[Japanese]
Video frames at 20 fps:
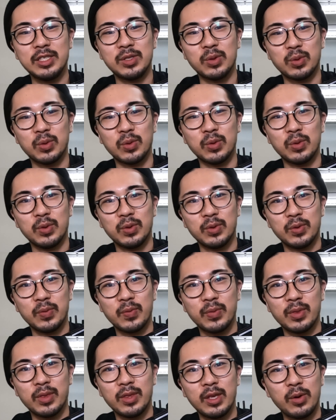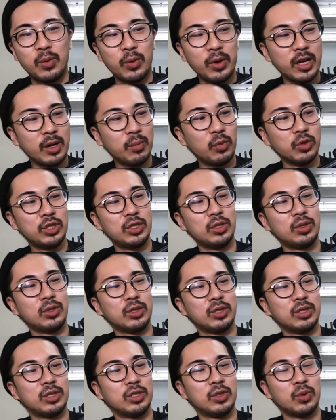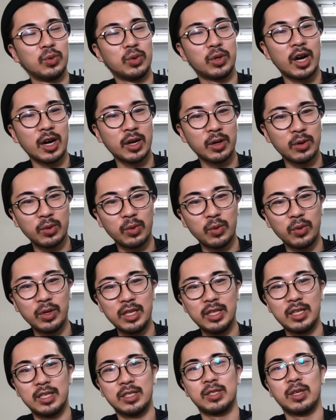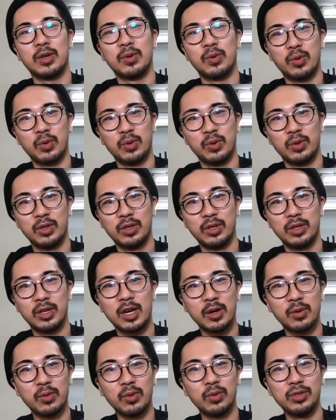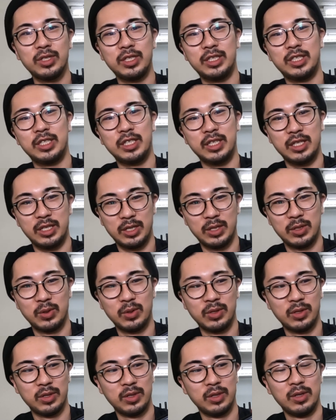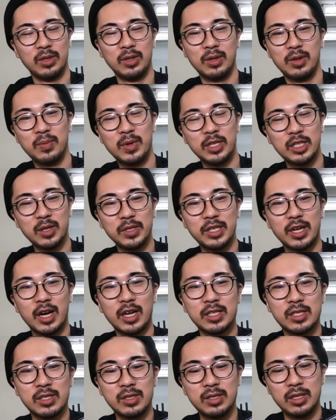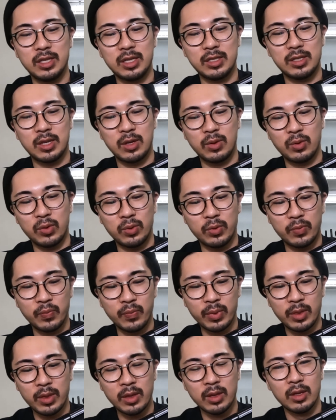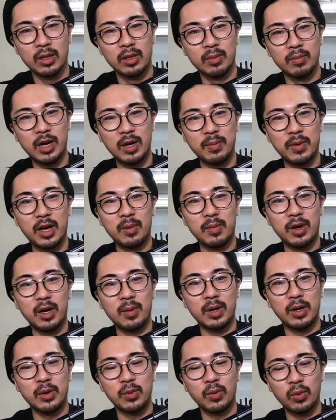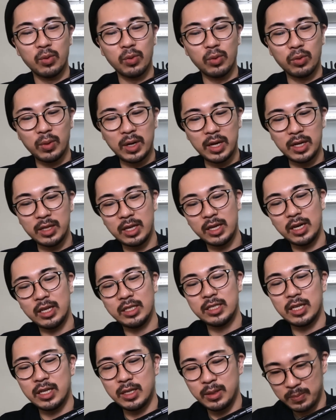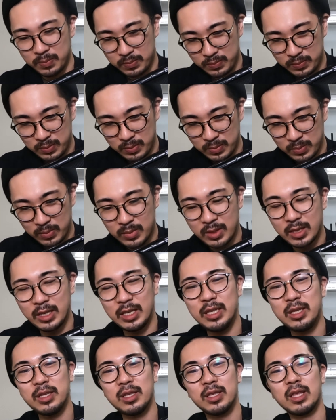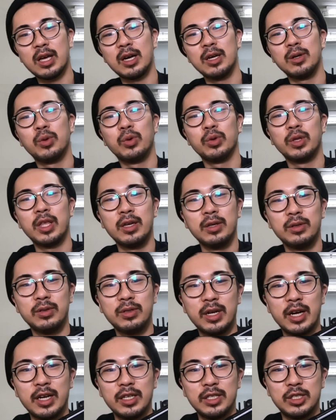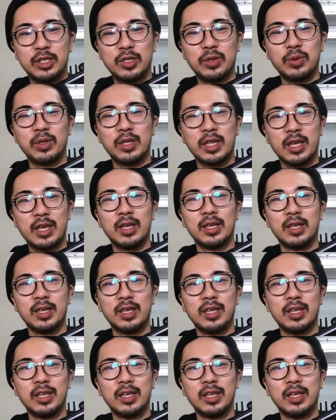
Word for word: いぞとでこれがもちろんそうかっこいいんですけどかっこいいしめちゃめちゃ熱いんですけどまあまあまあここは長さ一旦5点くらいにしといて